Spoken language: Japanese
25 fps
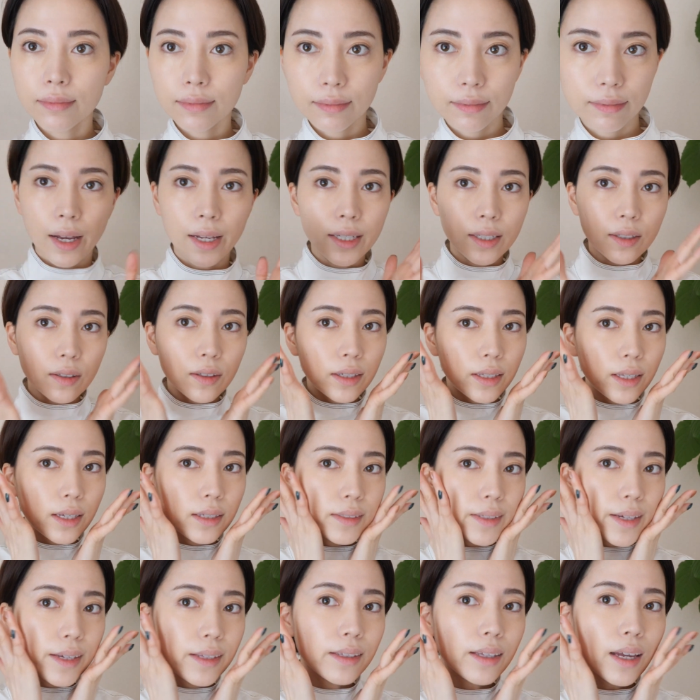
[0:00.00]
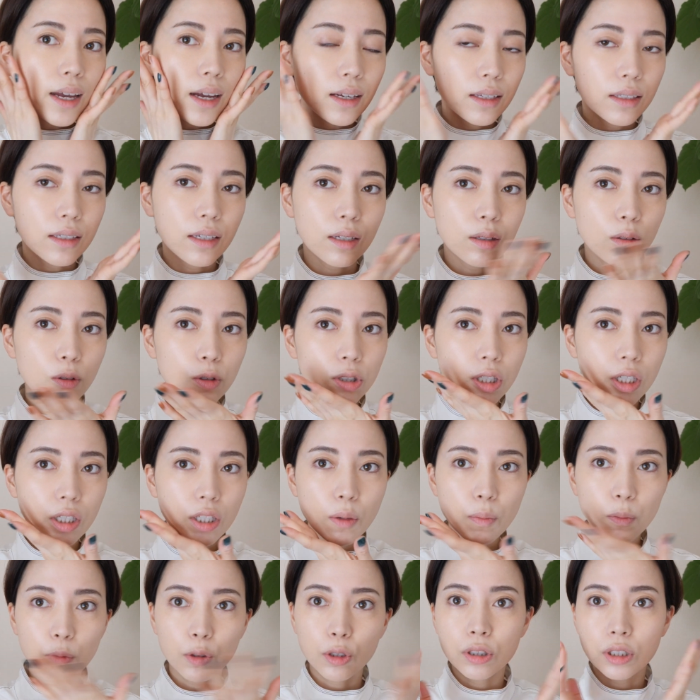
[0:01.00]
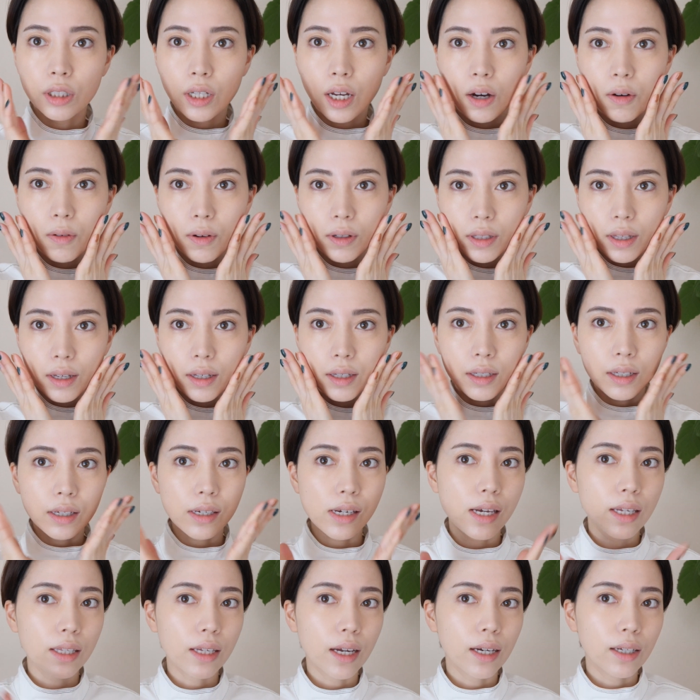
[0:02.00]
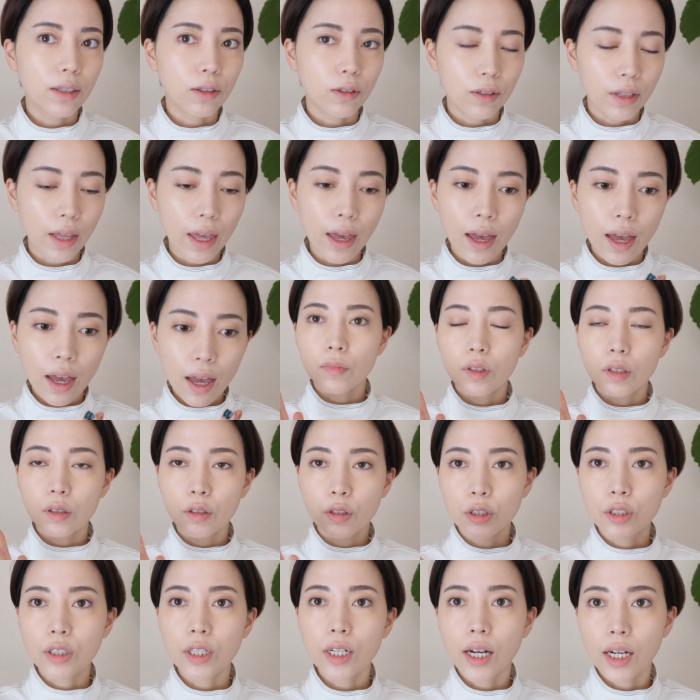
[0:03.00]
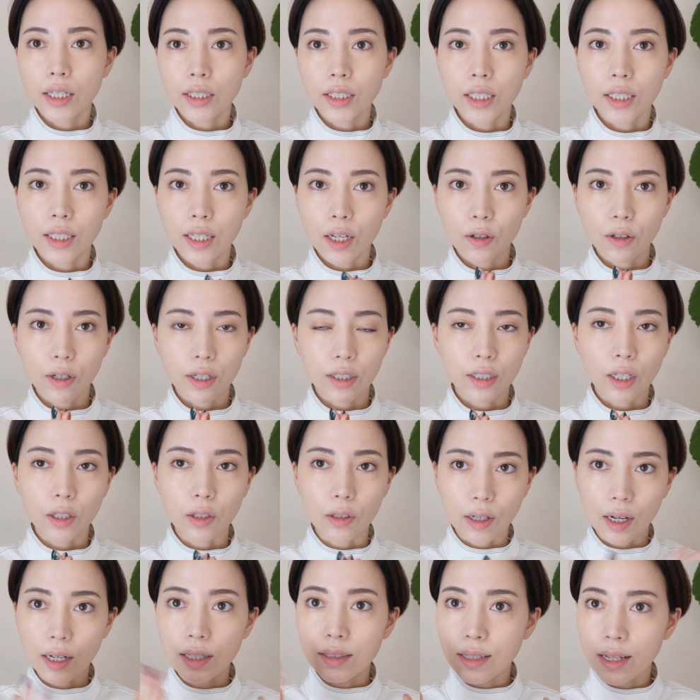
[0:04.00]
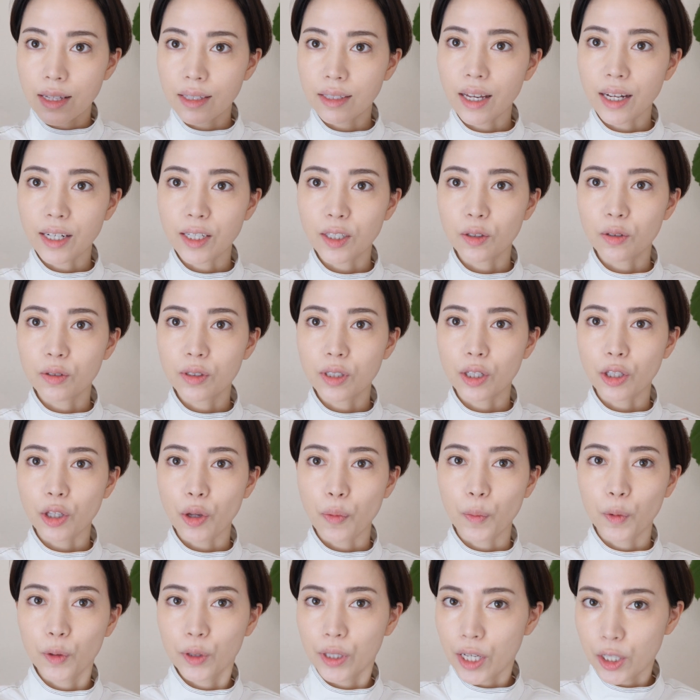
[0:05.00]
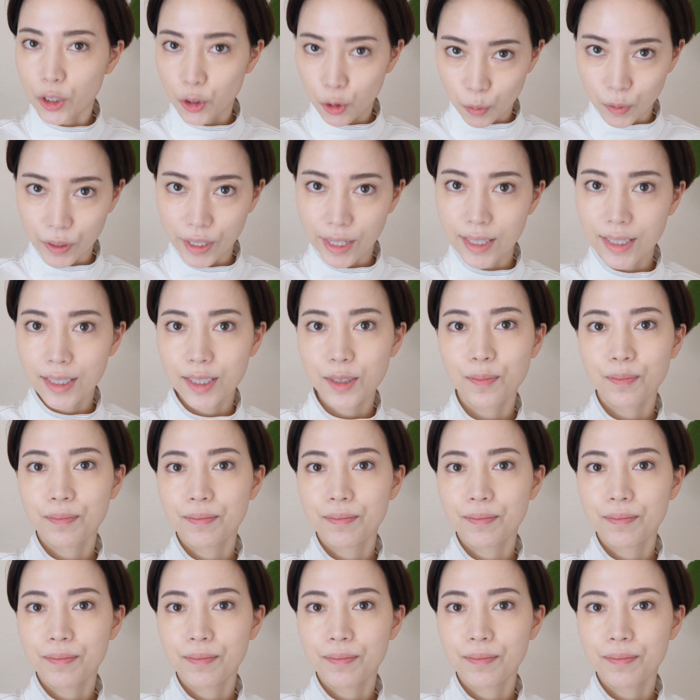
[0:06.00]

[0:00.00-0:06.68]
はいこれね全体にのせてもツヤはね消えないので崩れが気になる方とか全体にのせても大丈夫です